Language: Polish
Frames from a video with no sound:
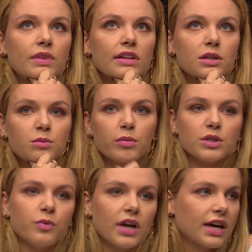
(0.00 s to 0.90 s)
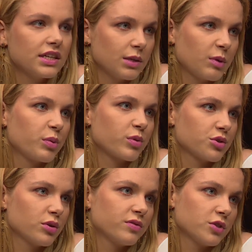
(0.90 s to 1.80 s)
Y, na ten moment moja agencja ma po
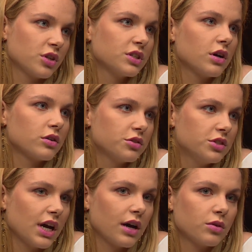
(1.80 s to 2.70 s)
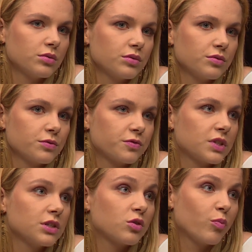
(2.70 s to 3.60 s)
prostu otworzony oddział w
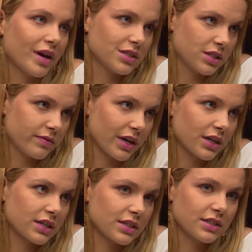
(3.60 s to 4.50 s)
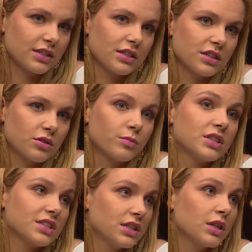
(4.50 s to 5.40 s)
kilku państwach. Mhm. Y, jest to
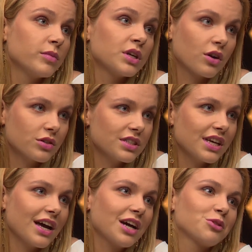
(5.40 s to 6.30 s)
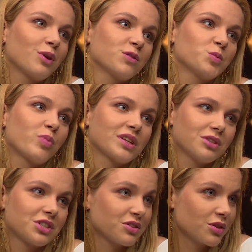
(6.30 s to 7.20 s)
m.in. Rosja, która
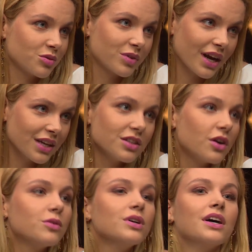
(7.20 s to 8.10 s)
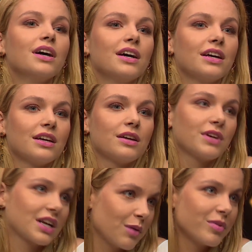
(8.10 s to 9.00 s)
współpracuje często z Ukrainą, y,
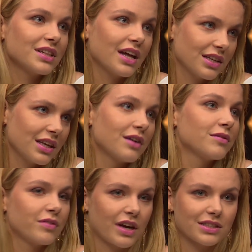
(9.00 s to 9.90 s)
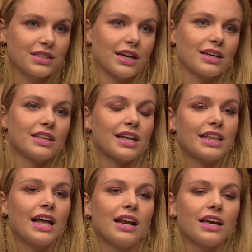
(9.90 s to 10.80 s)
Wielka Brytania, Francja i
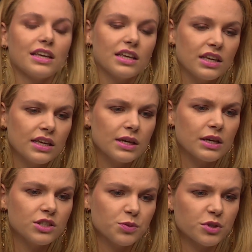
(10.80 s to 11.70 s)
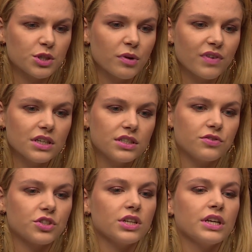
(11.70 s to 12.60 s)
tak dalej. I gdzieś potrzebowali
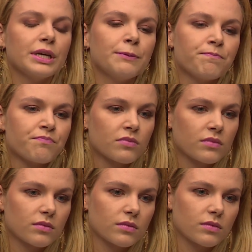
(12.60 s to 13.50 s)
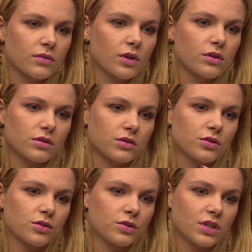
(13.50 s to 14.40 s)
dziewczyny mm,
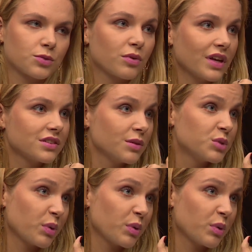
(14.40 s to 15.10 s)
ze słowiańskim